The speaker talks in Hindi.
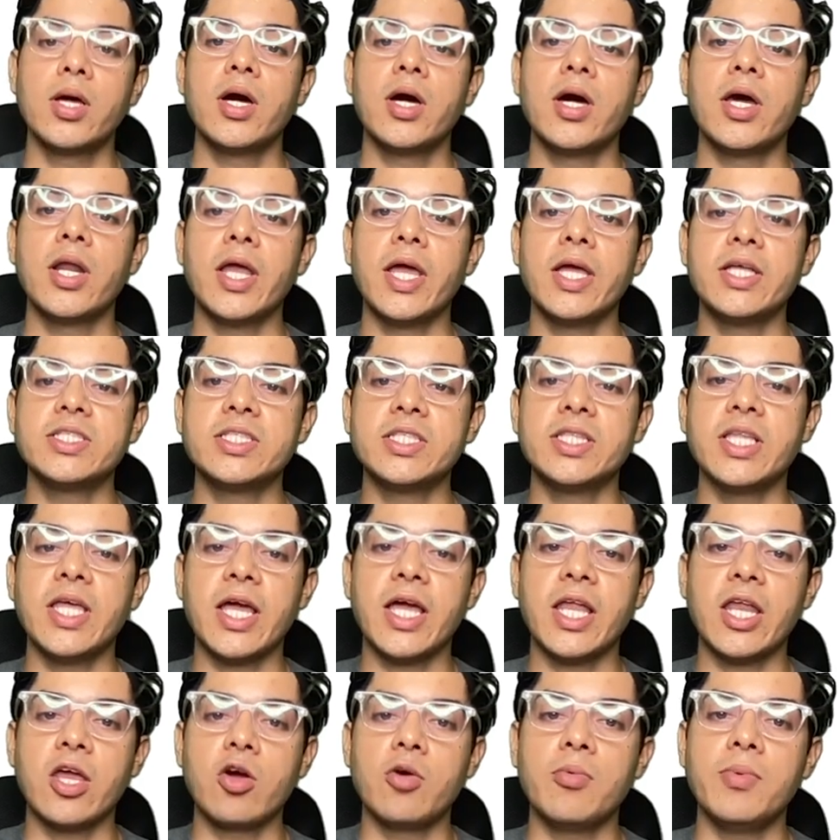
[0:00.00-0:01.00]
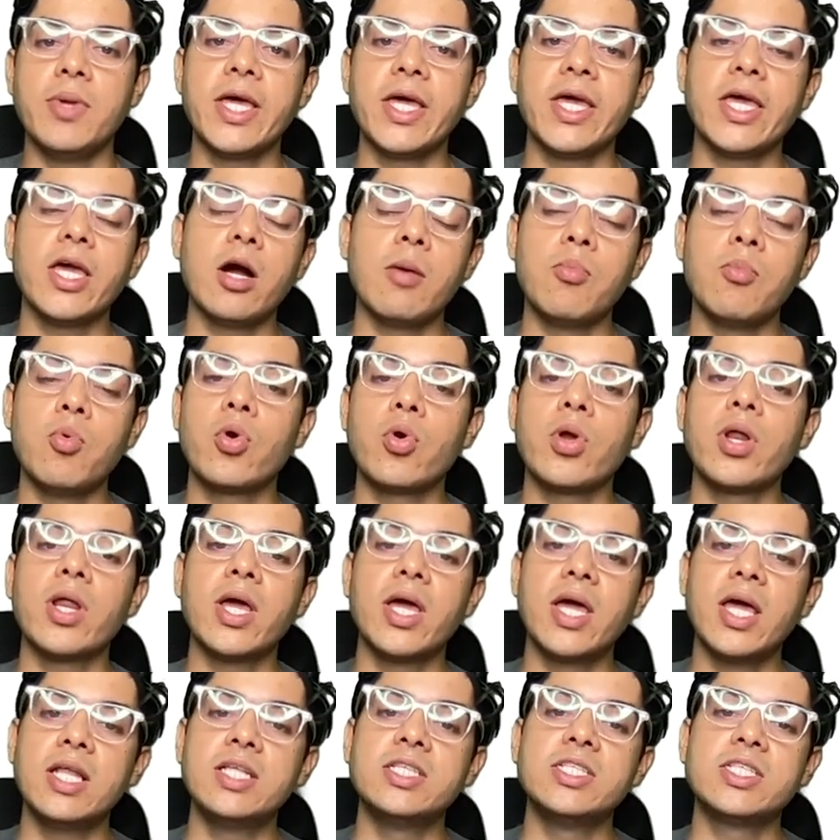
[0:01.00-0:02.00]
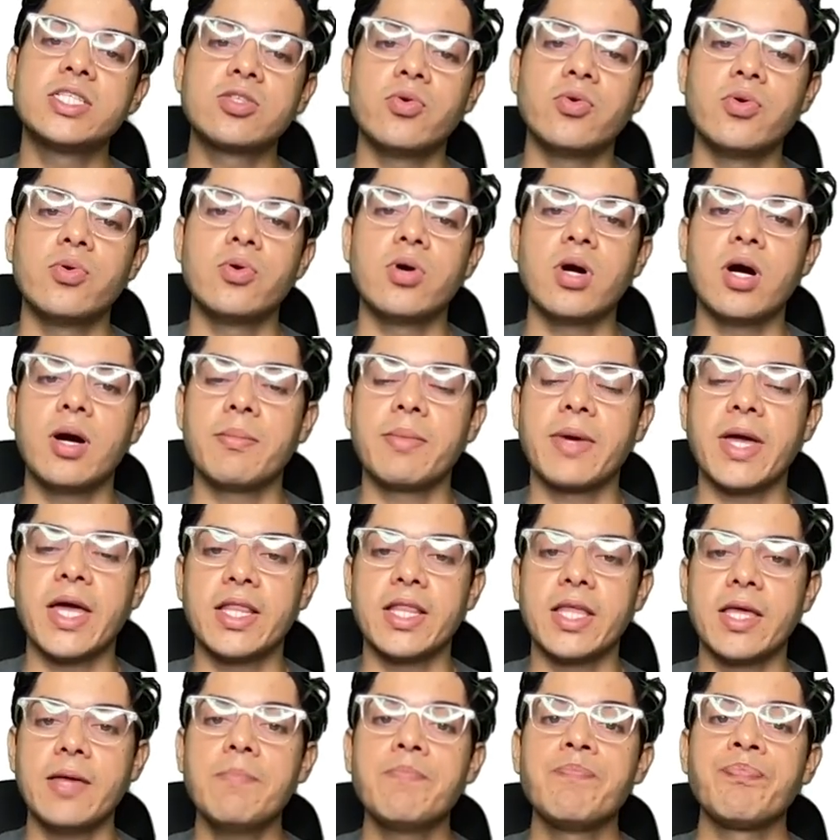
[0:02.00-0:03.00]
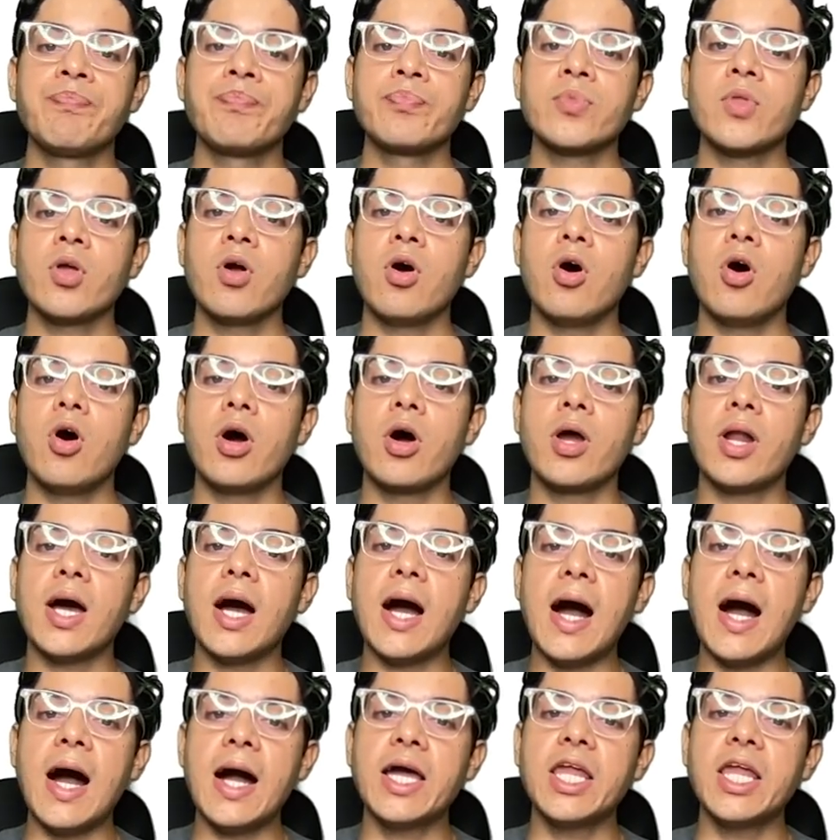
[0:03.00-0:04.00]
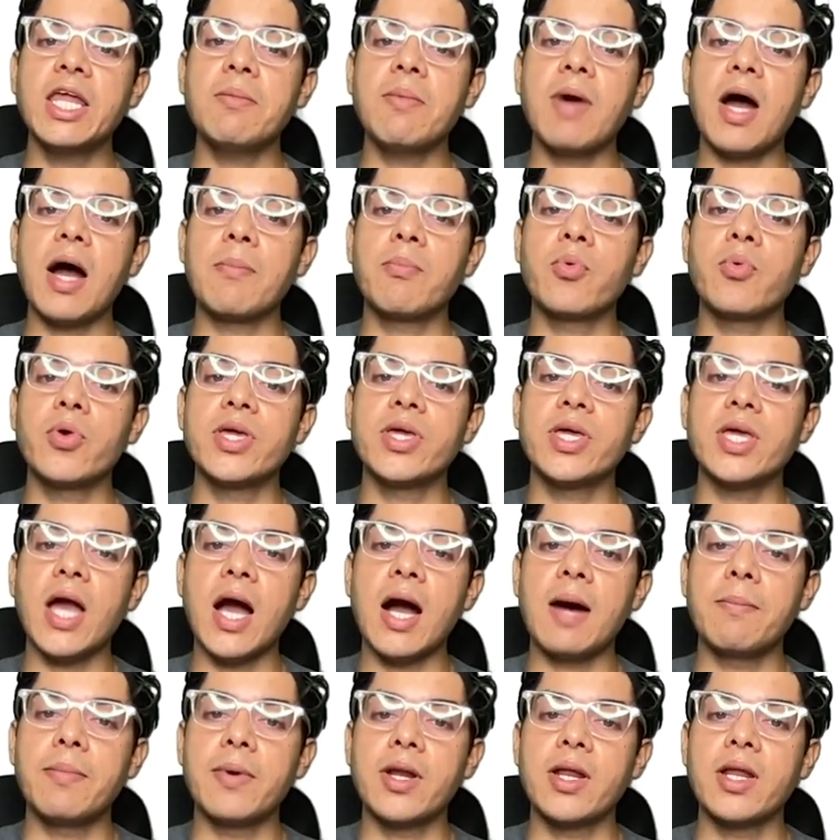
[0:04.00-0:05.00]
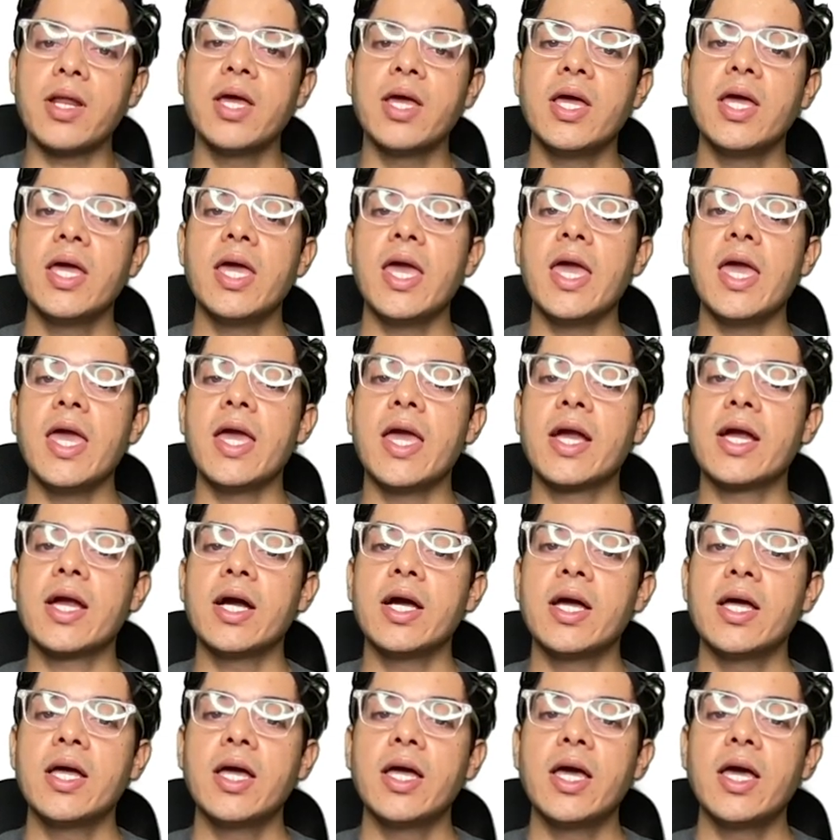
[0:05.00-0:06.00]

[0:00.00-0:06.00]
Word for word: रेंज देखने को मिलेगी अबोर हिल जिसको हम कहते हैं और आखिरी में आपको यहां पर एक